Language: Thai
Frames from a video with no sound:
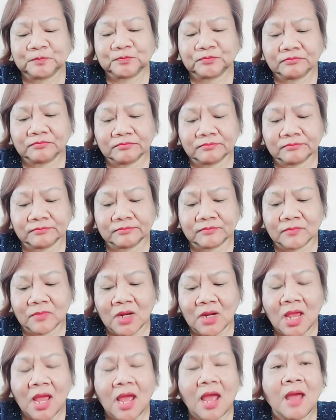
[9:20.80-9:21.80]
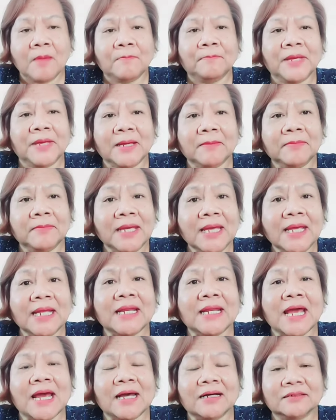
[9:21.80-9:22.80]
อืมปิกมี่
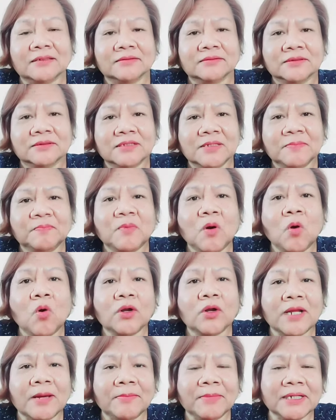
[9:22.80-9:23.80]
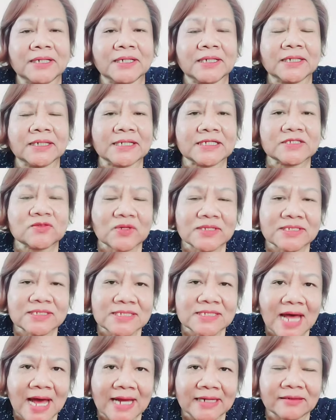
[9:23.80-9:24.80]
เนี่ยฮิปโปเนี่ยมันเกิดในสวน
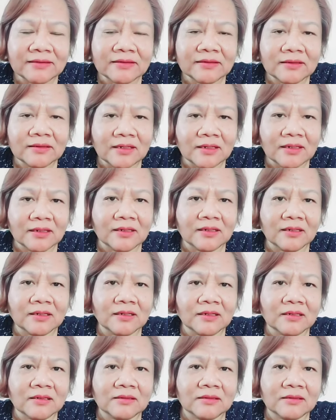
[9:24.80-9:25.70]
สัตว์เออ